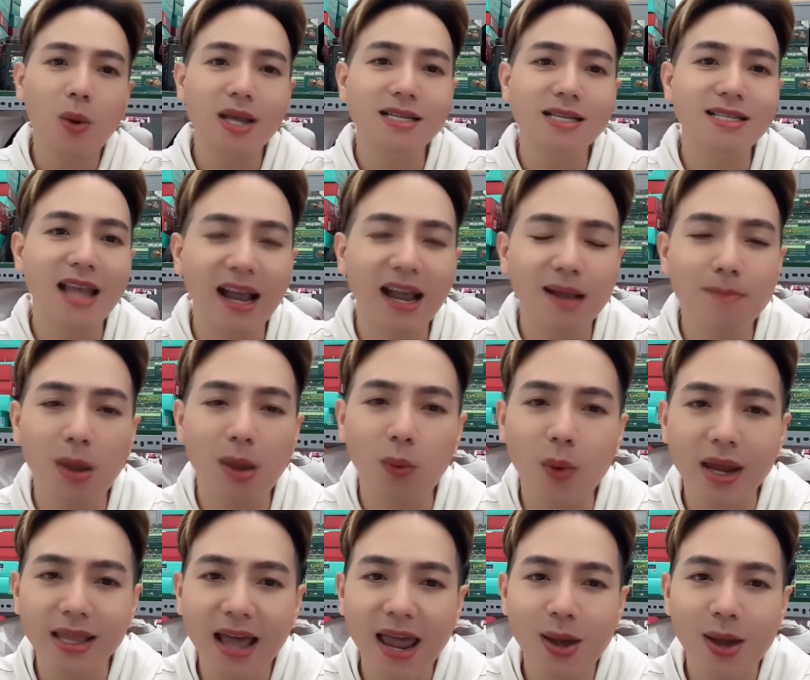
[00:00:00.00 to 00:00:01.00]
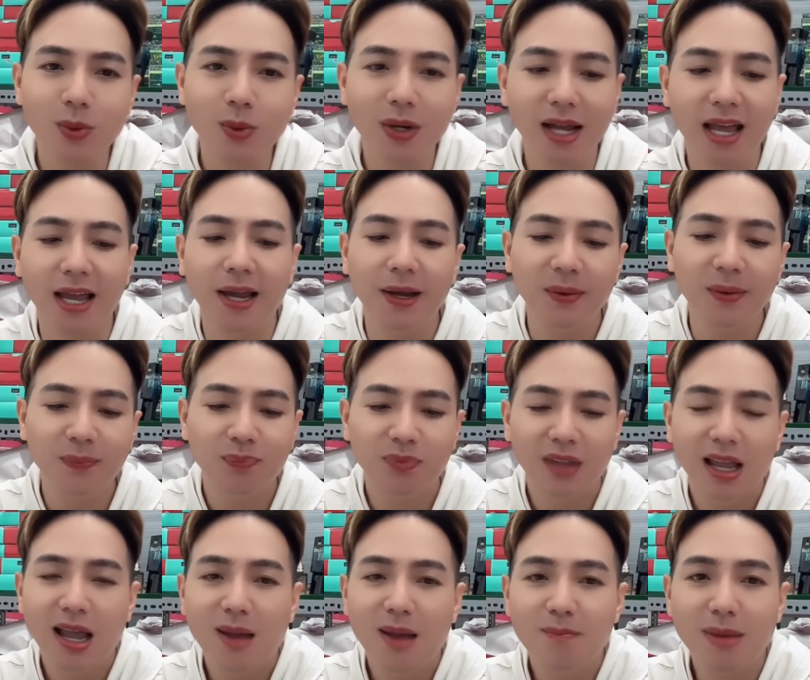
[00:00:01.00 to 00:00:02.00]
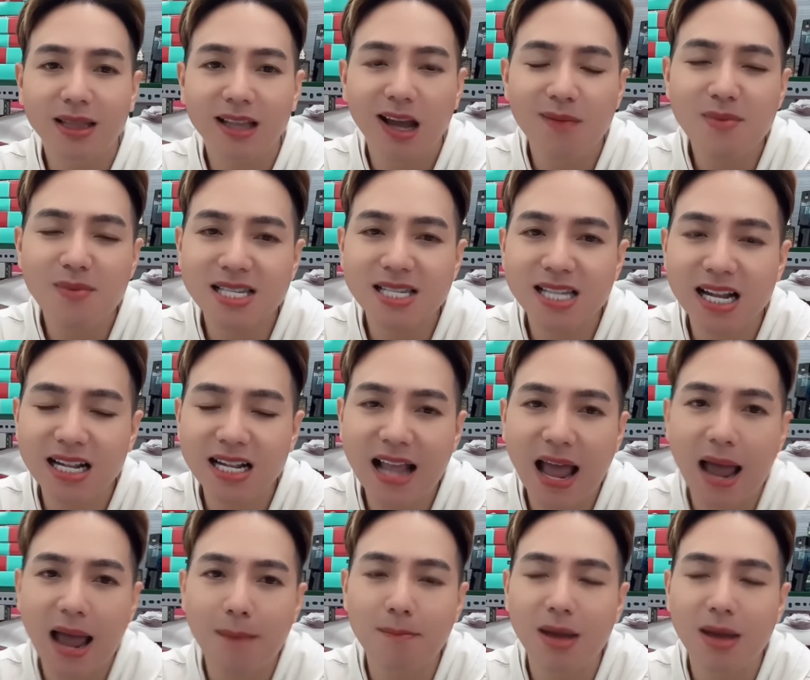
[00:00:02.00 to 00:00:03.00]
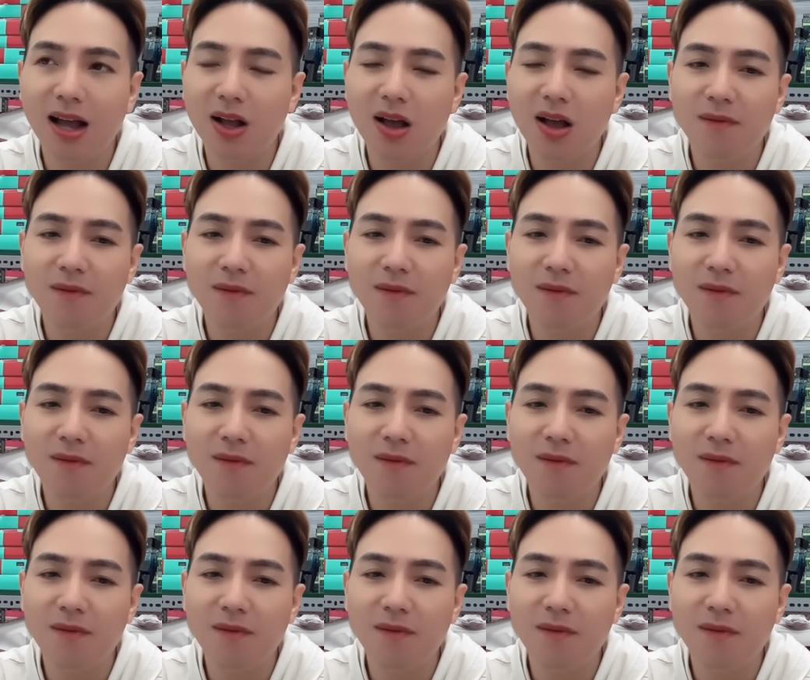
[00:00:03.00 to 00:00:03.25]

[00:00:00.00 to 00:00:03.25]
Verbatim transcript: nó quay xe cái mày quay theo luôn hả mày tới mình xin làm uh,